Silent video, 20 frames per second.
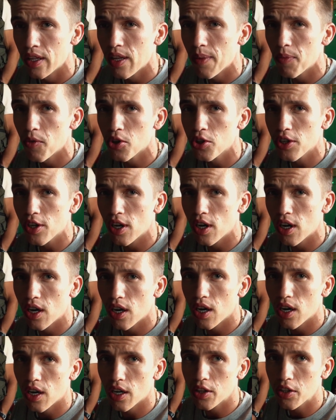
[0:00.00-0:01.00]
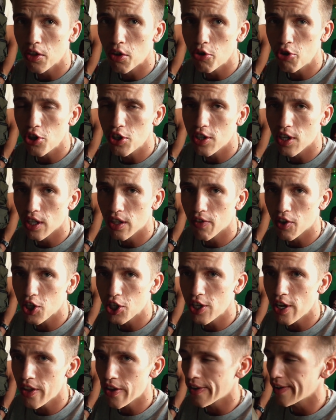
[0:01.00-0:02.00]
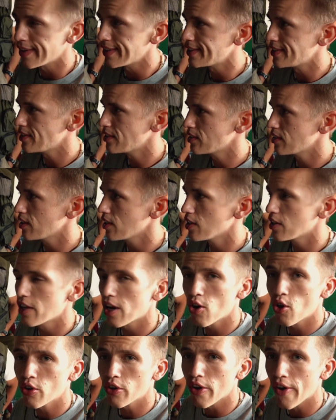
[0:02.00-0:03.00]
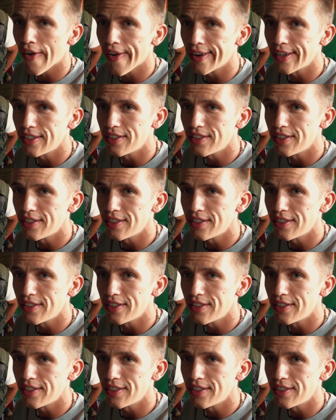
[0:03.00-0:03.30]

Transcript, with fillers: немножко отключиться от вождения и дороги.